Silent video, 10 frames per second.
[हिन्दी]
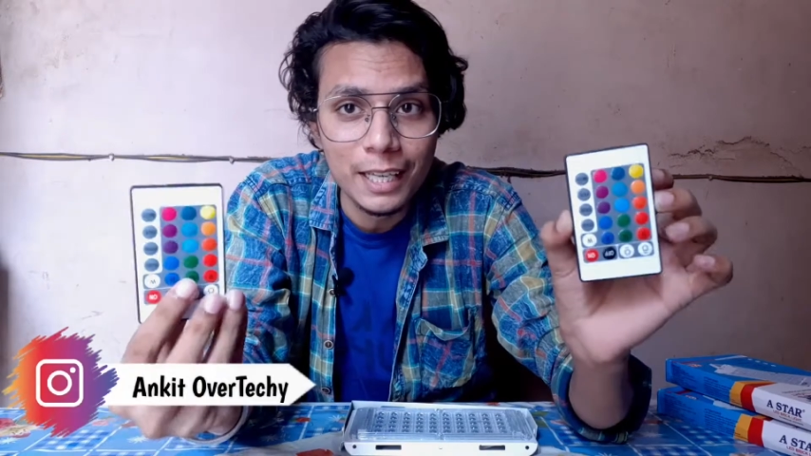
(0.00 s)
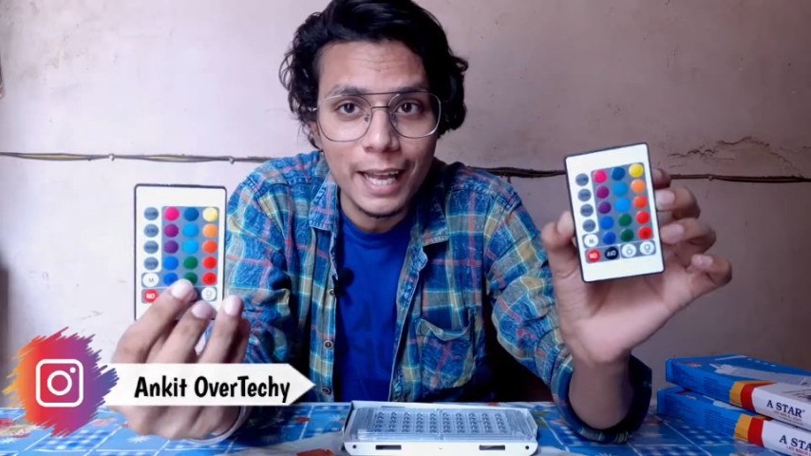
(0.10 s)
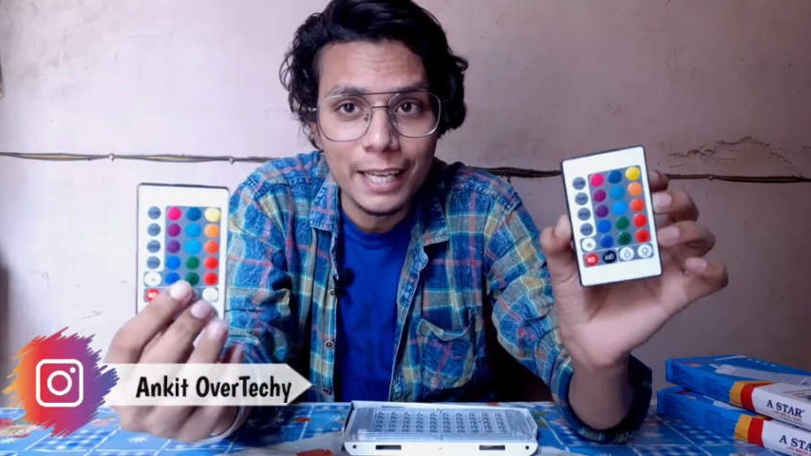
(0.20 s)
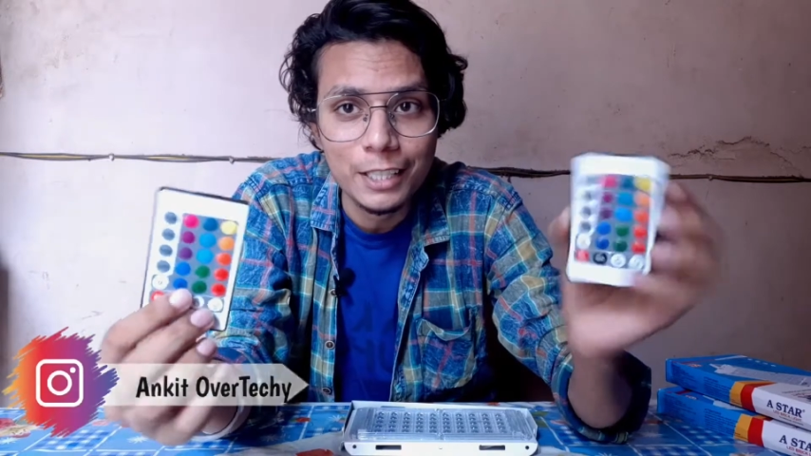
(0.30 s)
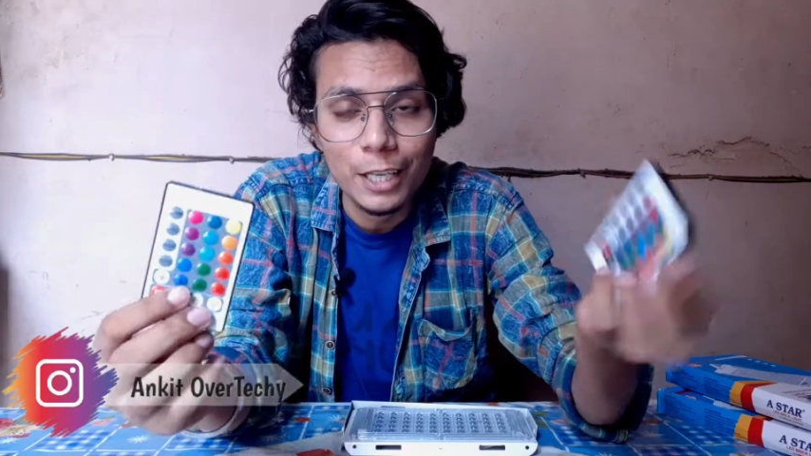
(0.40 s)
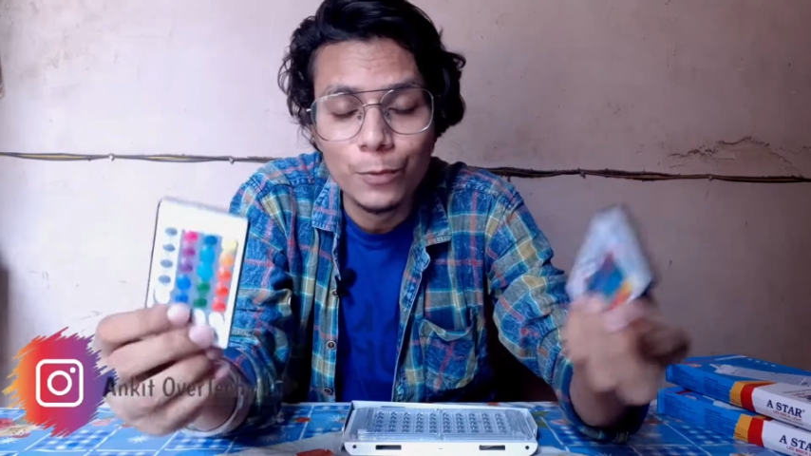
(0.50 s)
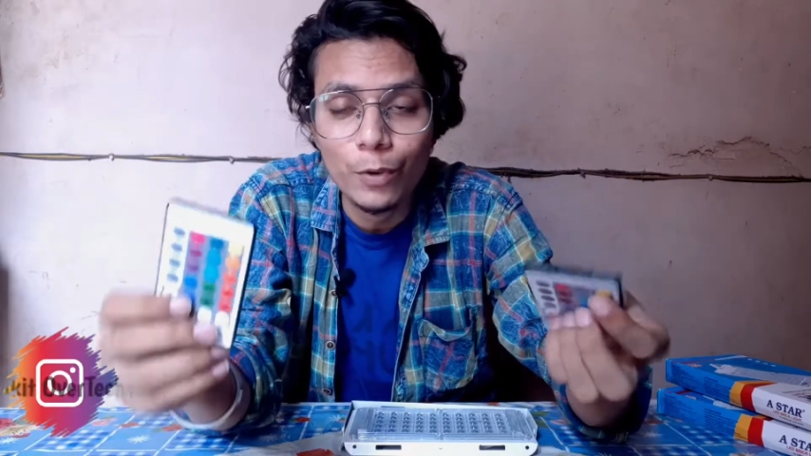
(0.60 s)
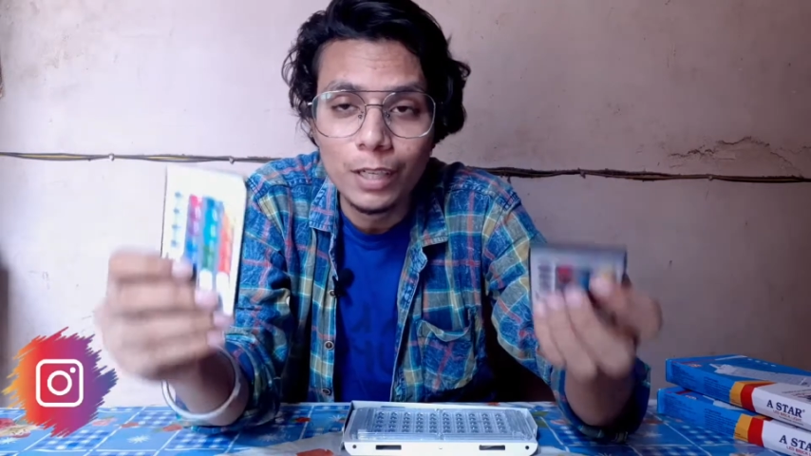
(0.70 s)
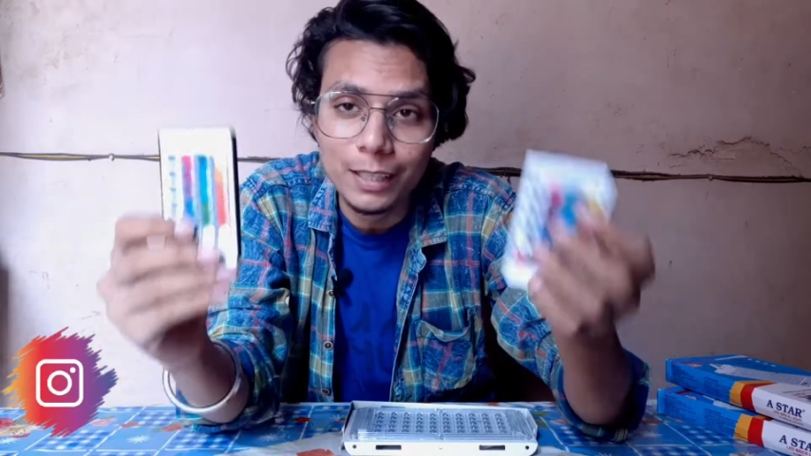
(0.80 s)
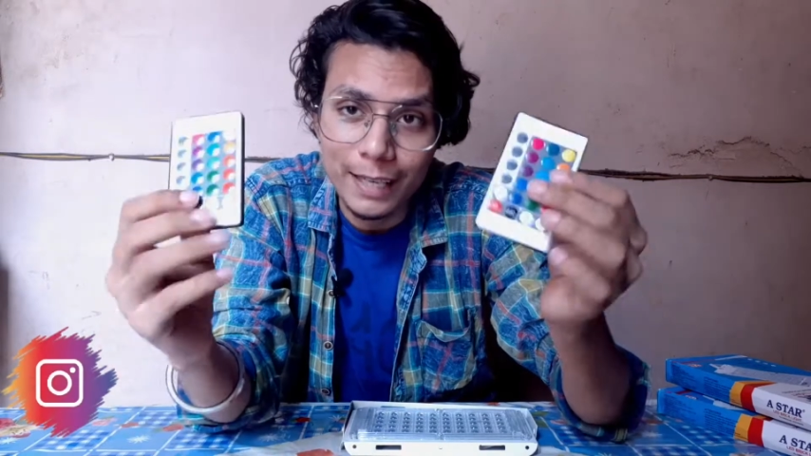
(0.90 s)
किया है ये
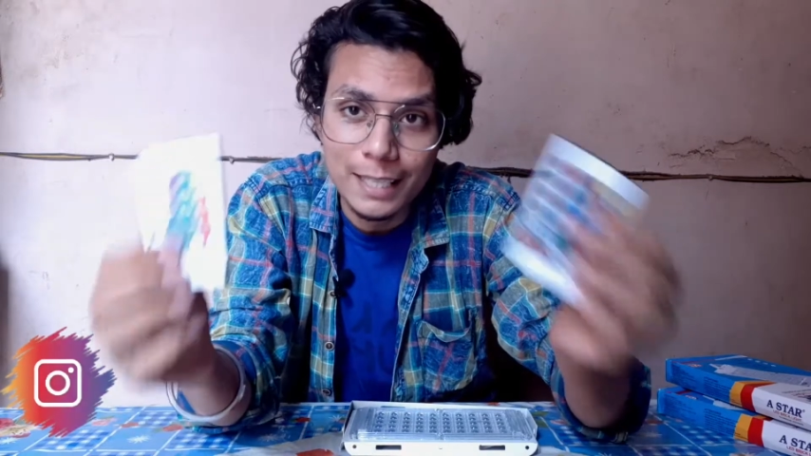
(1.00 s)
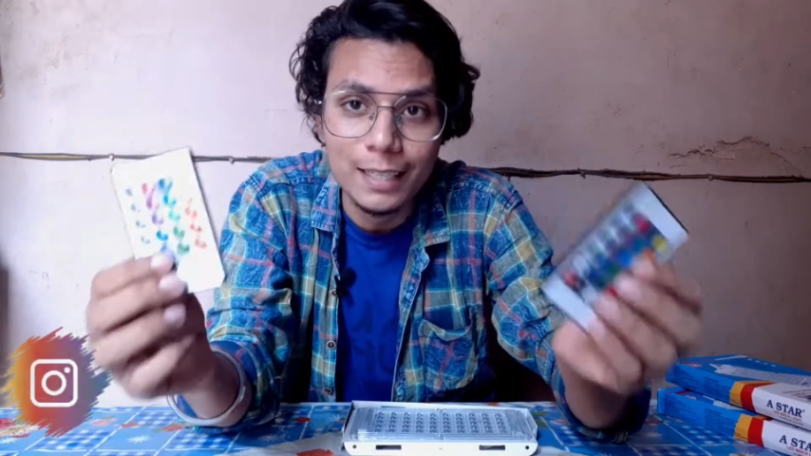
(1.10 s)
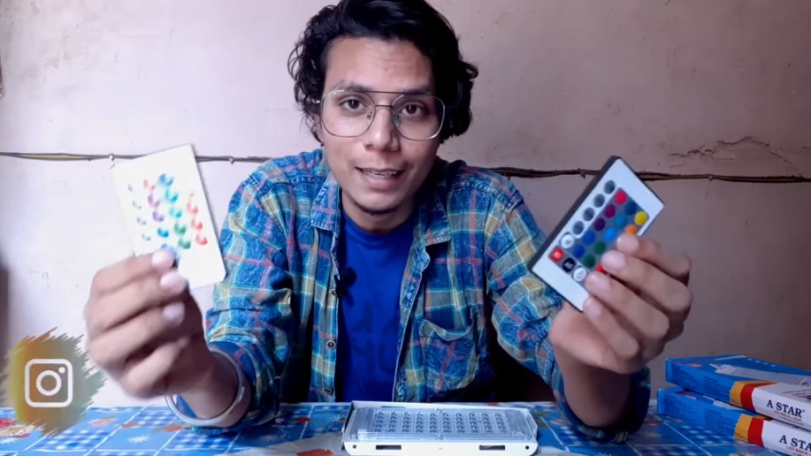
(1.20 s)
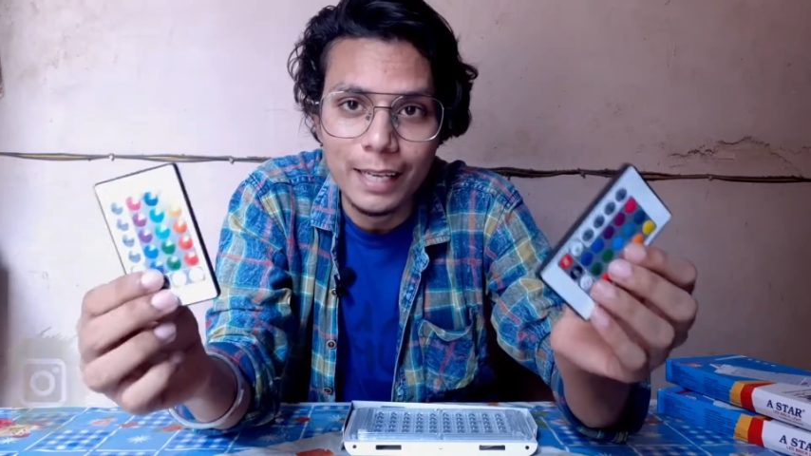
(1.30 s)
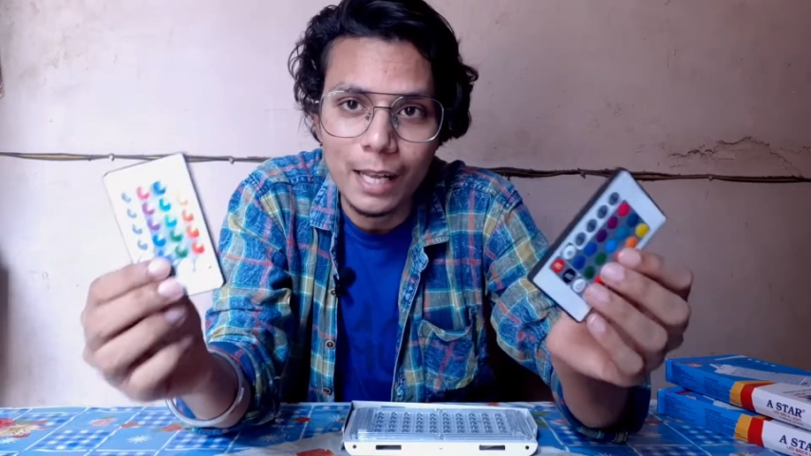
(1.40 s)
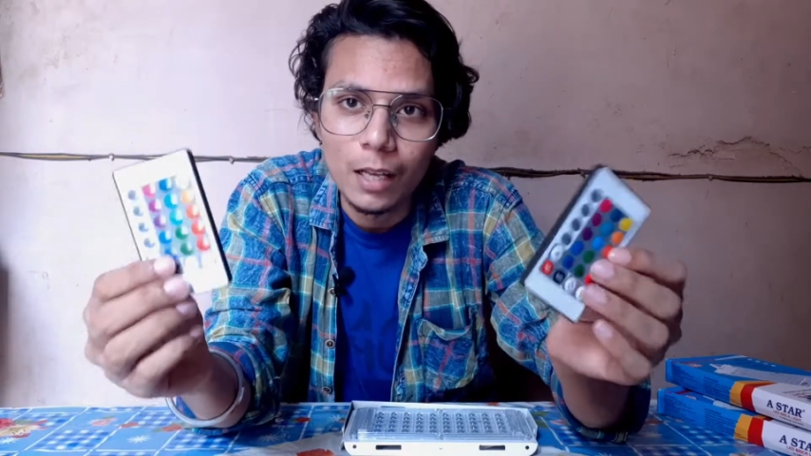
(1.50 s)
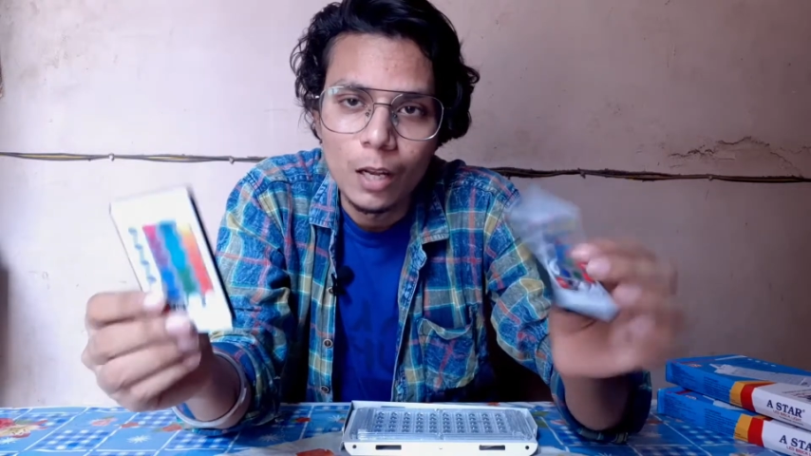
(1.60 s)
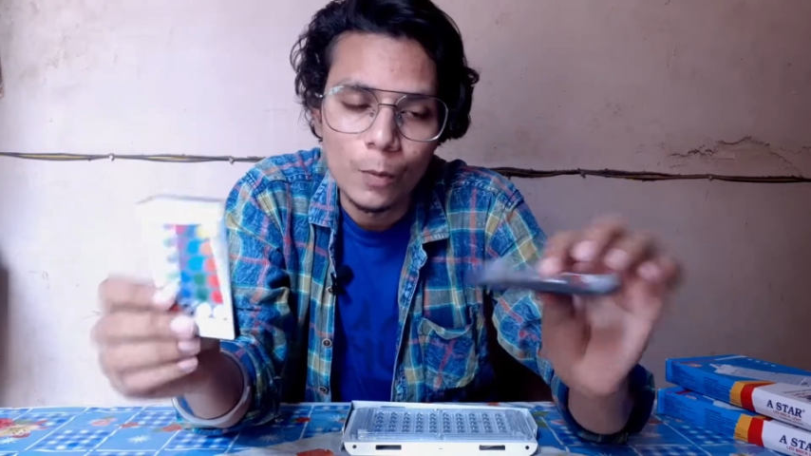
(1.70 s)
वर्क नहीं कर रहे हैं